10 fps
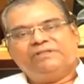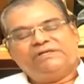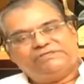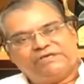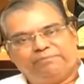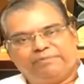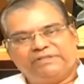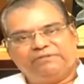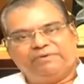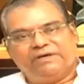దర్శక
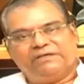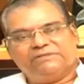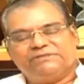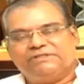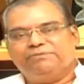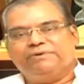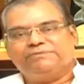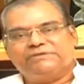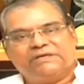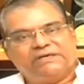ప్రతిభ
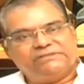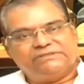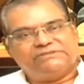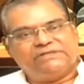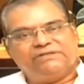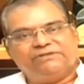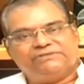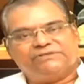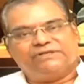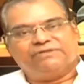సత్యబాబు చక్కగా చేశాడు
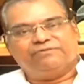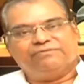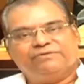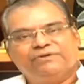దర్శకత్వం